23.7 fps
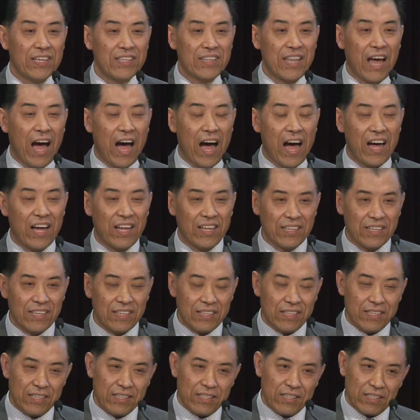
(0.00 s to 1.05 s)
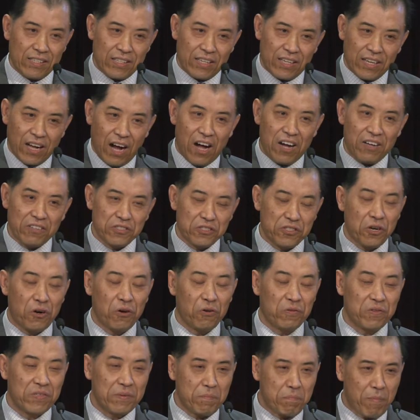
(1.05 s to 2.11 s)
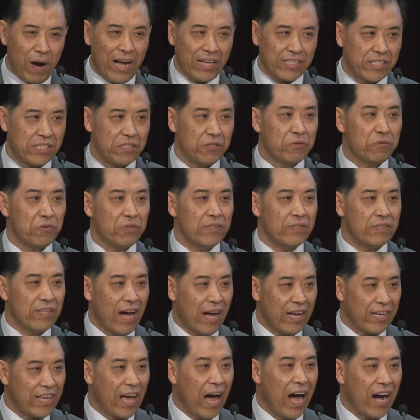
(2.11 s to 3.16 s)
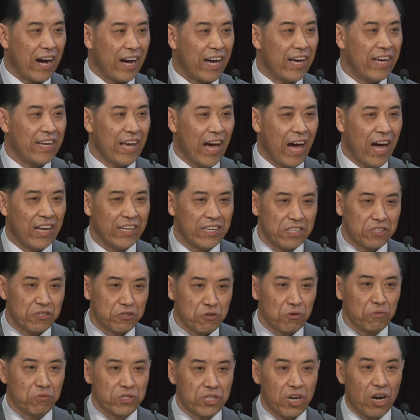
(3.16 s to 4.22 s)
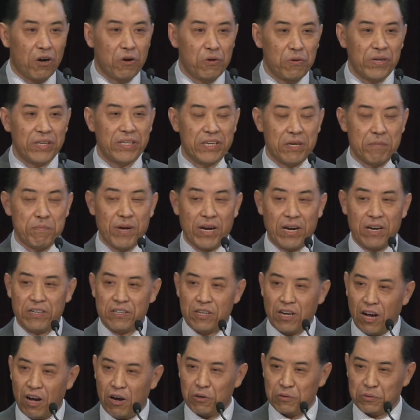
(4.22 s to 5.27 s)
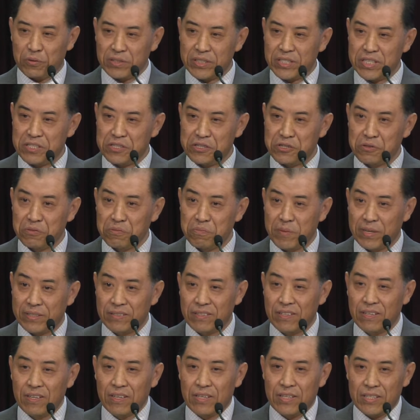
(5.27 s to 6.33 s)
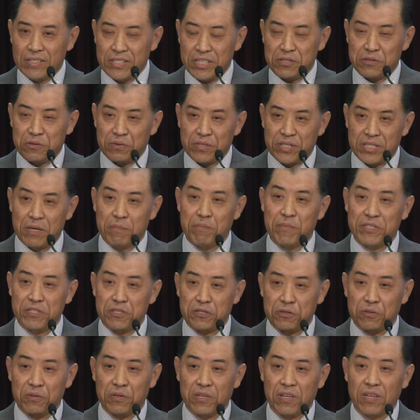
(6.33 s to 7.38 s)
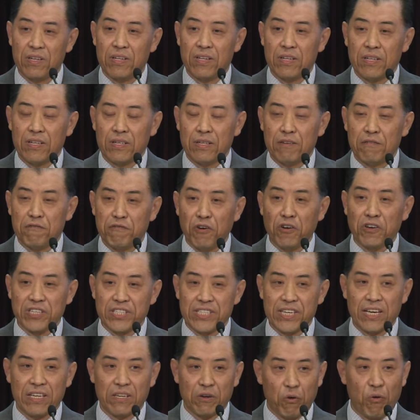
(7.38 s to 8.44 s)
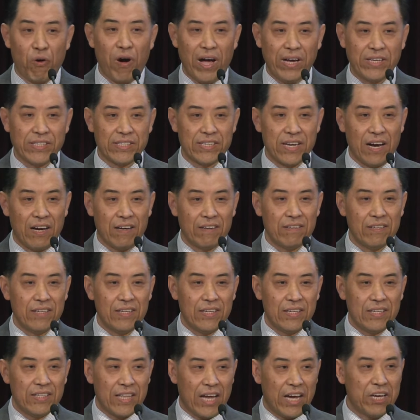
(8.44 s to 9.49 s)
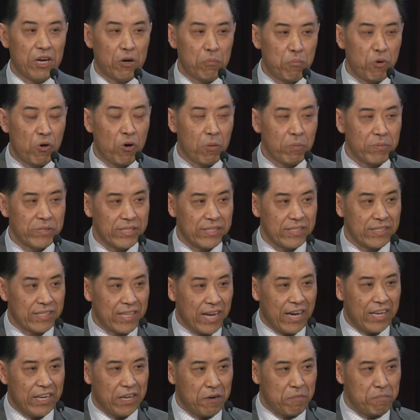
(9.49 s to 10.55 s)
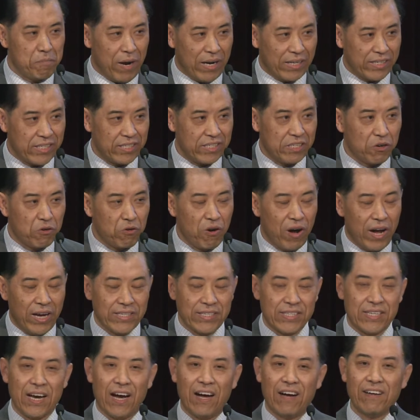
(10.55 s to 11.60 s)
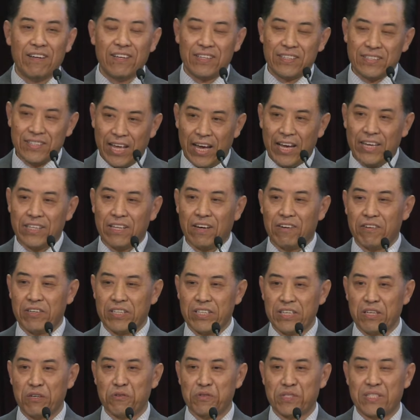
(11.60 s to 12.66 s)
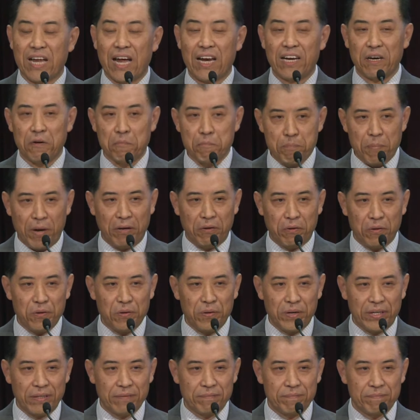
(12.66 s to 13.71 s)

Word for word: 他刚从马其顿、雅盖亚那众教会那边好多弟兄们、弟兄姐妹所奉献的款项，他要迫不及待的把这些款项带到耶路撒冷本会。